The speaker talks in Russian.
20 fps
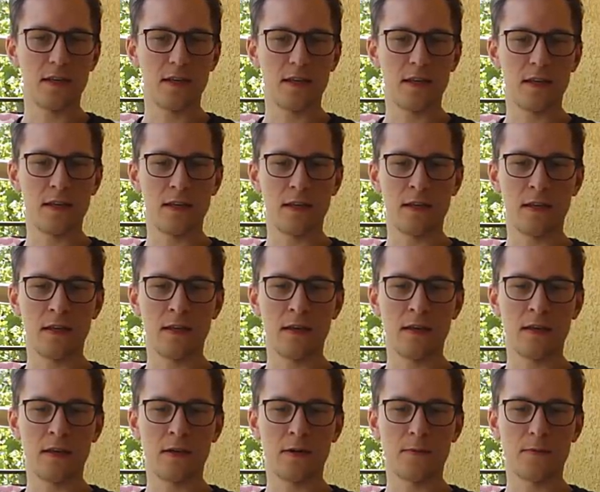
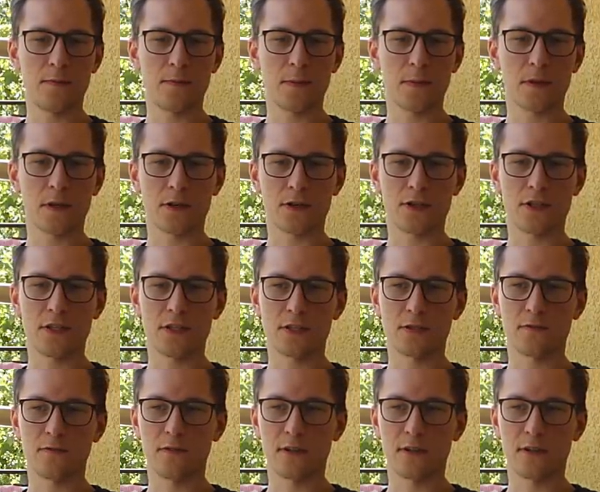И, короче, единственным